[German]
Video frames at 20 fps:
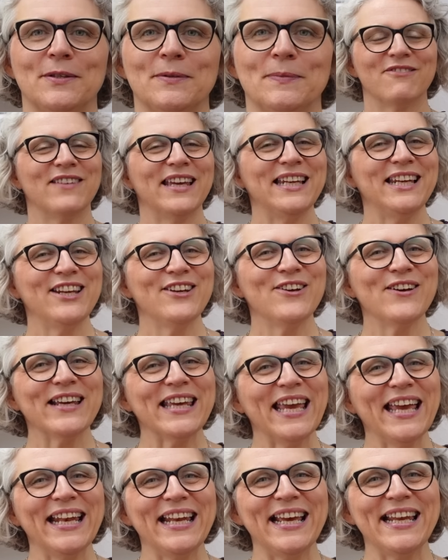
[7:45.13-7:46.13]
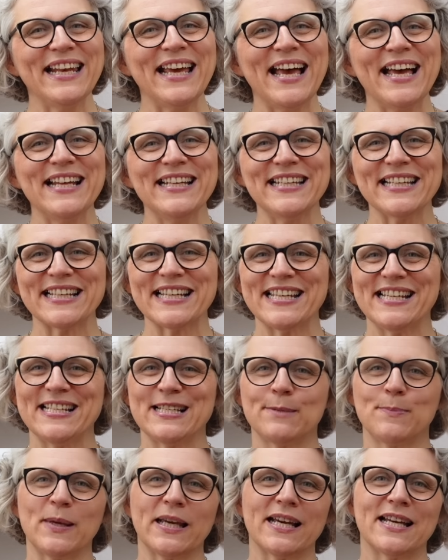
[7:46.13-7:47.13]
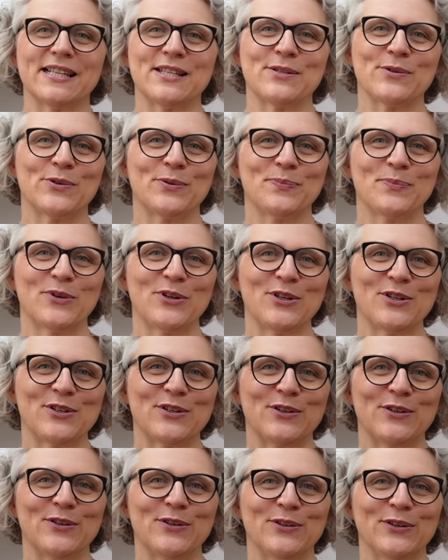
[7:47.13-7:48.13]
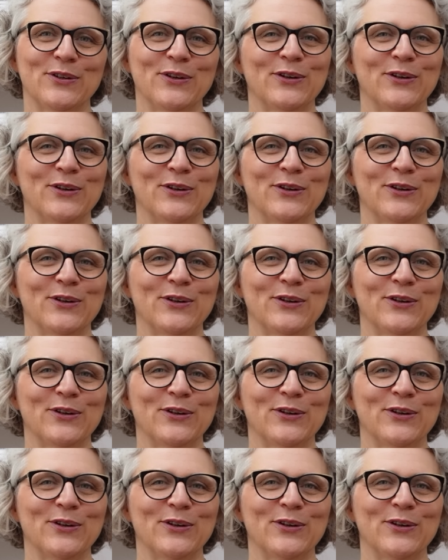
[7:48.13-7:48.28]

Wenn ihr noch gerne eine andere Inspiration möchtet,